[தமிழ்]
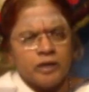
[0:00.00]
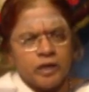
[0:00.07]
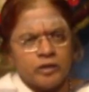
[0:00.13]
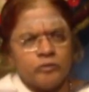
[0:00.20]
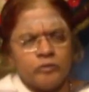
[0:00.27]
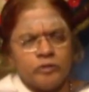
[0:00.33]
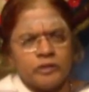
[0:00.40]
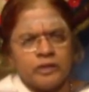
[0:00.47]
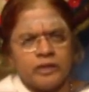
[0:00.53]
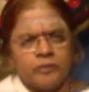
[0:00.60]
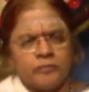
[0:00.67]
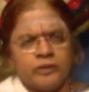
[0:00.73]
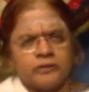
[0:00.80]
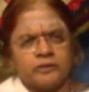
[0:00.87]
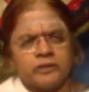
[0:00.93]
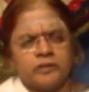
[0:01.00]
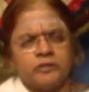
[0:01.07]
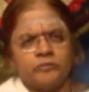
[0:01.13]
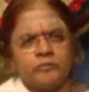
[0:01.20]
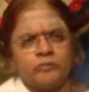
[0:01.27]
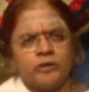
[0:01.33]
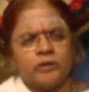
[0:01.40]
ஏதோ ஒன்றை நம்மளை செய்து
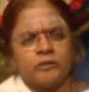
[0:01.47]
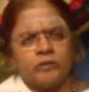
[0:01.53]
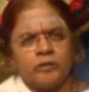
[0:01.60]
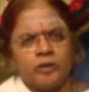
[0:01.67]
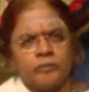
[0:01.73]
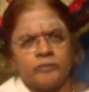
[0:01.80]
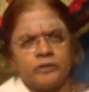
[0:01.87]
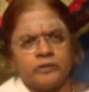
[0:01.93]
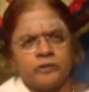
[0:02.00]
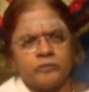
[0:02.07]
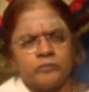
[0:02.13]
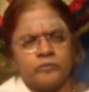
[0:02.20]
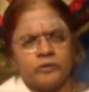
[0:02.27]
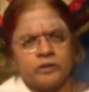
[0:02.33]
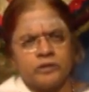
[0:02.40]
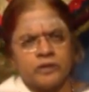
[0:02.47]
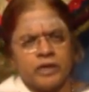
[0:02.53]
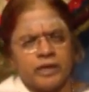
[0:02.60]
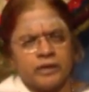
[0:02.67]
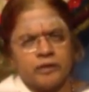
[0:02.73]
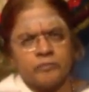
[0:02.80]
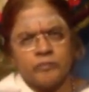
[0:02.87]
விடுவார்களோ அப்படிங்கக்கூடியது
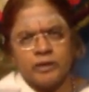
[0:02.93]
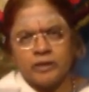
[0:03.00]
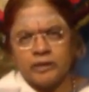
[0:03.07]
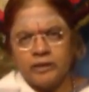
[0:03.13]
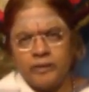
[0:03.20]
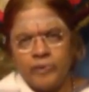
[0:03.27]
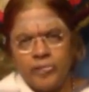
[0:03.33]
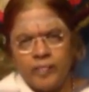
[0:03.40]
காரணமாக